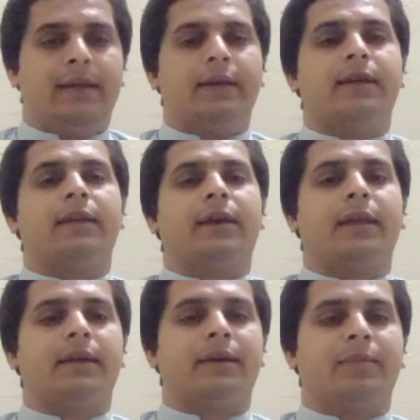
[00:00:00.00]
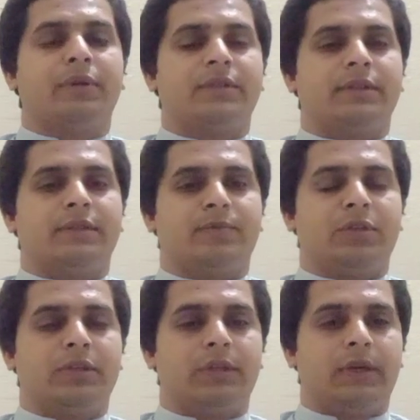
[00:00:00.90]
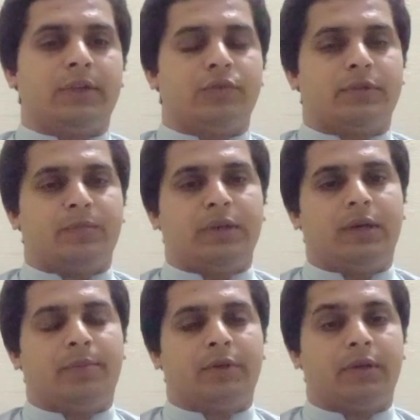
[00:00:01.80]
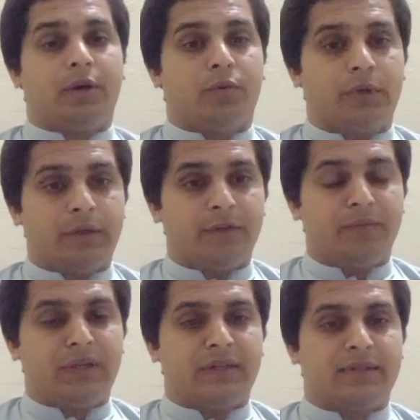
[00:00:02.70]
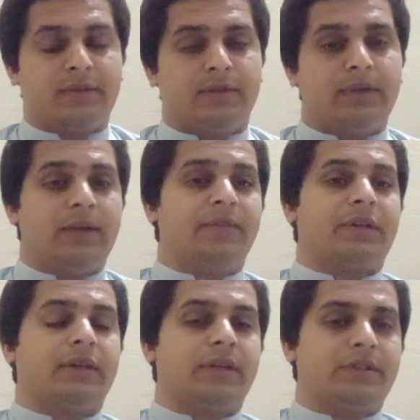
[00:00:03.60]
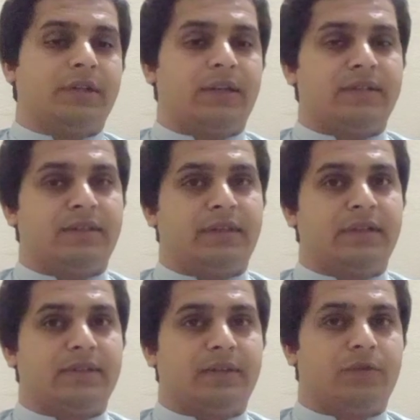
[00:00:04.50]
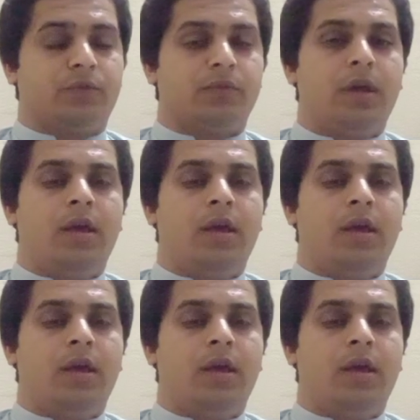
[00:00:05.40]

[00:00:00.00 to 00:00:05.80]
लेकिन कहने का मकसद इसमें यह है जो इसमें आपके कॉनोटेटिव मीनिंग्स डिलीवर किए जा रहे हैं सेंटेंस के थ्रू